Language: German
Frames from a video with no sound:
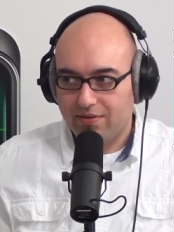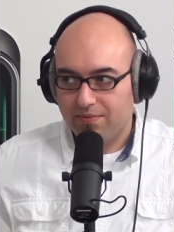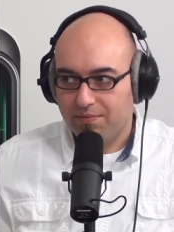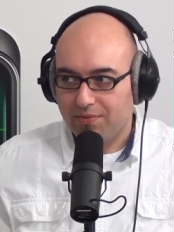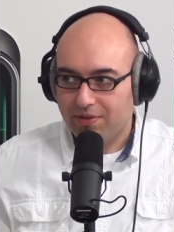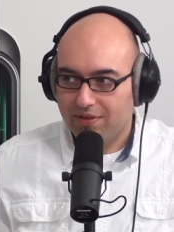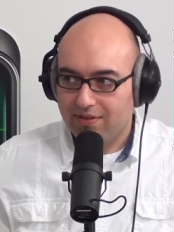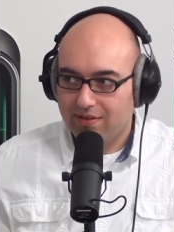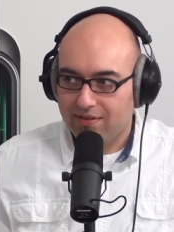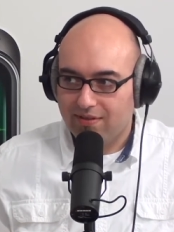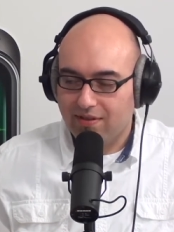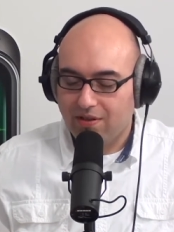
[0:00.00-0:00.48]
Ja.
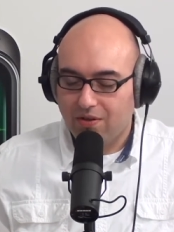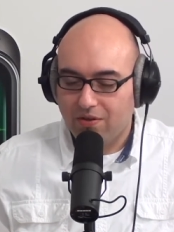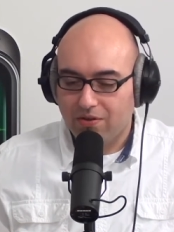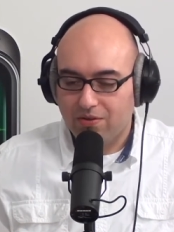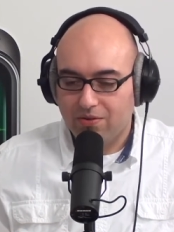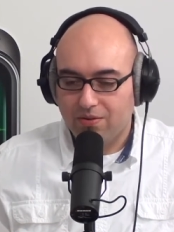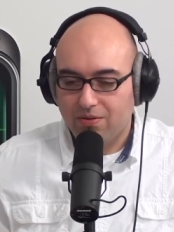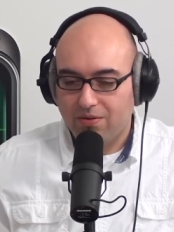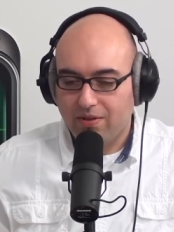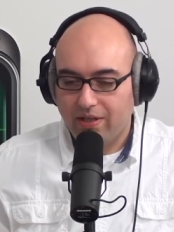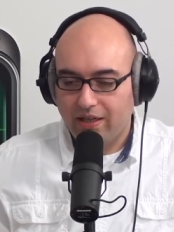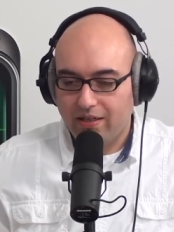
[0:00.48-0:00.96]
Das ist auch
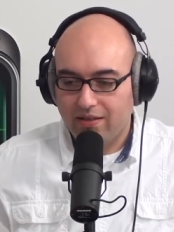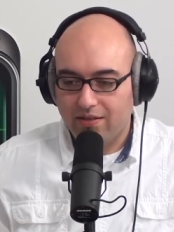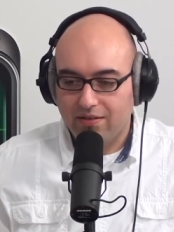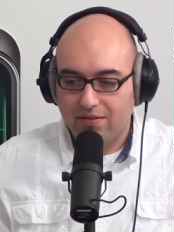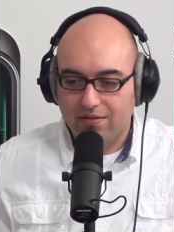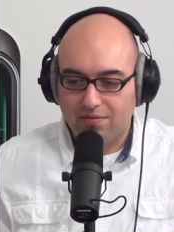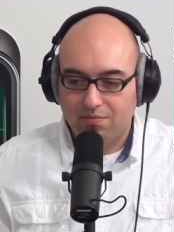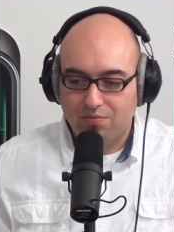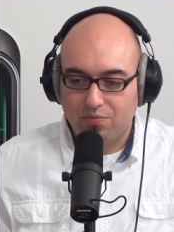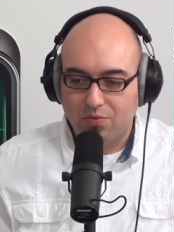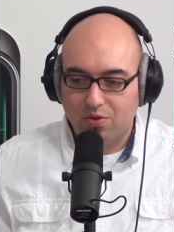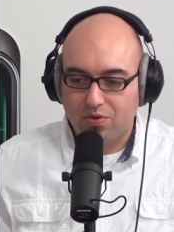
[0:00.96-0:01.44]
so
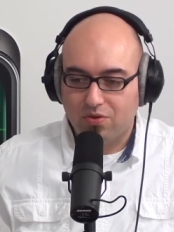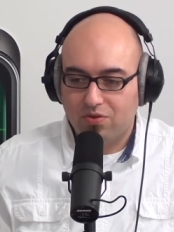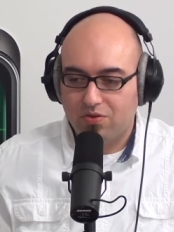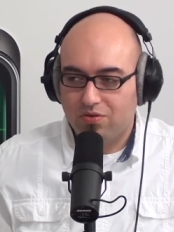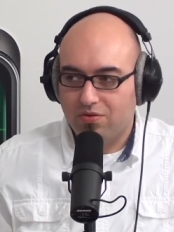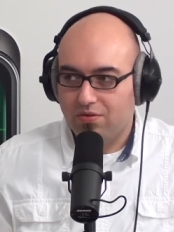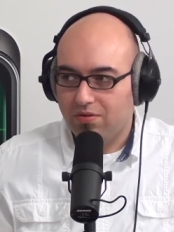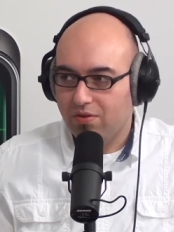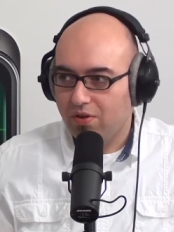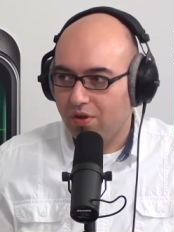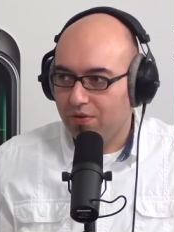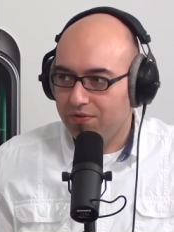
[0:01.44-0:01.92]
eine,
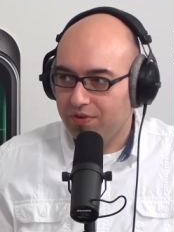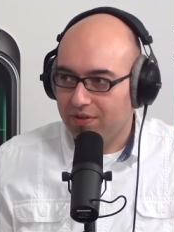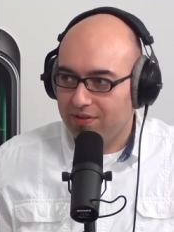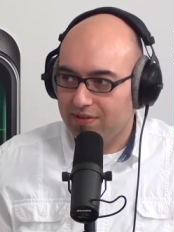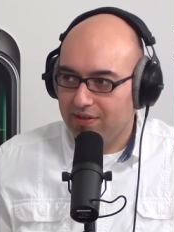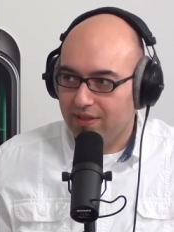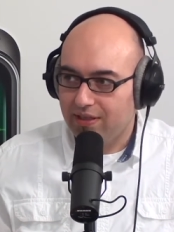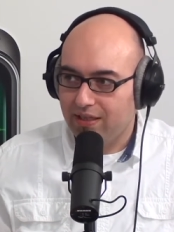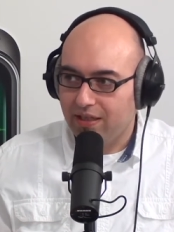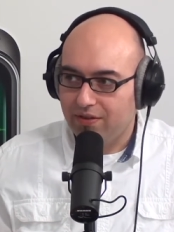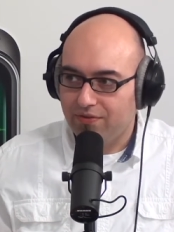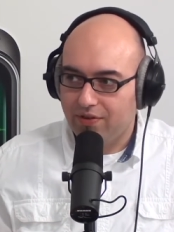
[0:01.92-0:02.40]
das läuft jetzt
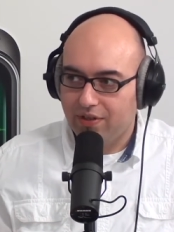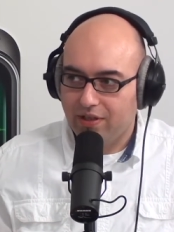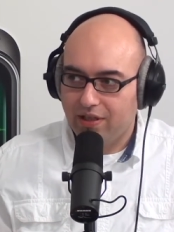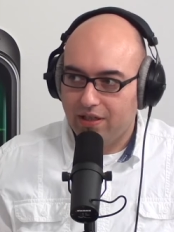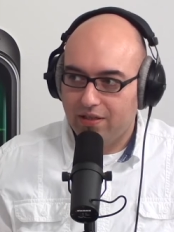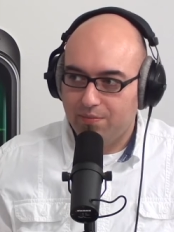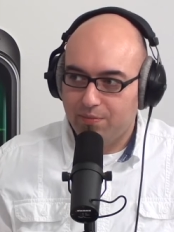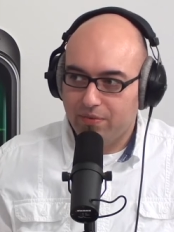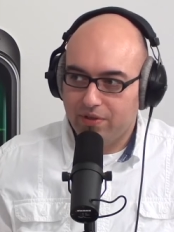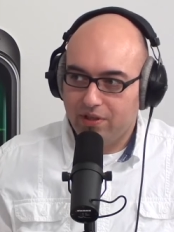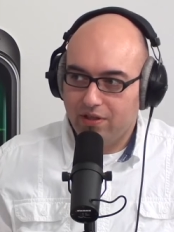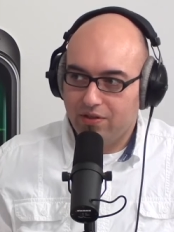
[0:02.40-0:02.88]
seit Anfang
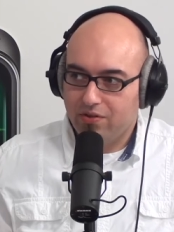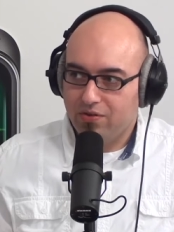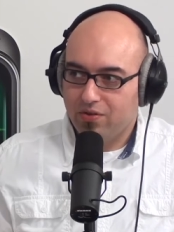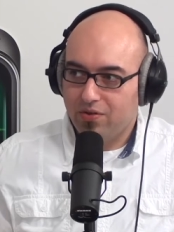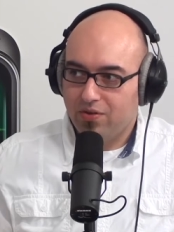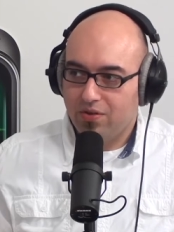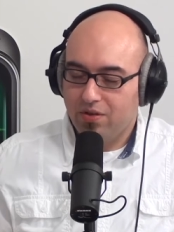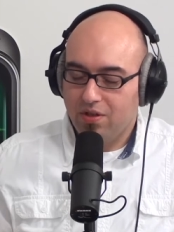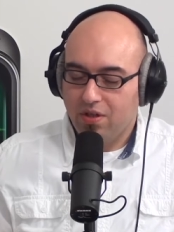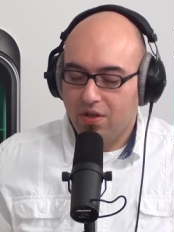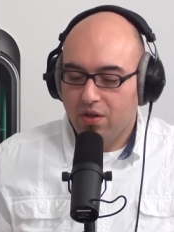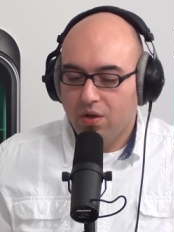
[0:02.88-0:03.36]
an hier
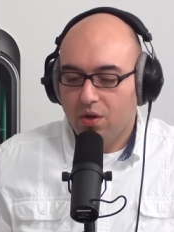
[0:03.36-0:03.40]
so.